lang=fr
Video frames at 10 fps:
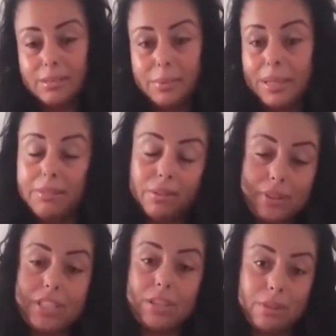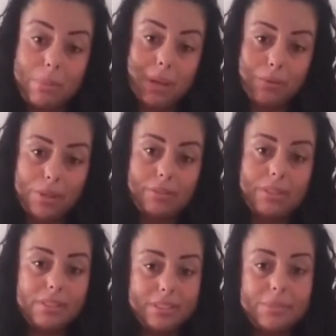Perdre la vie, en fait, j'avais perdu la
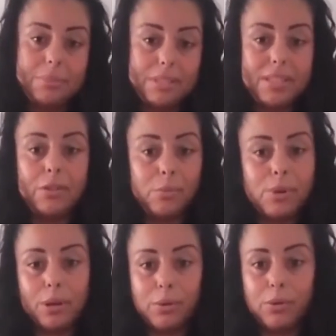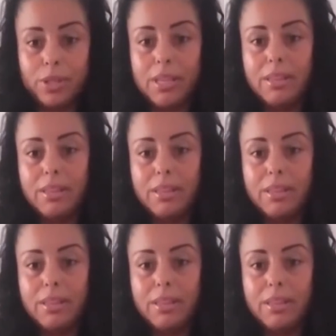vie. Puis le Seigneur me l'a redonnée.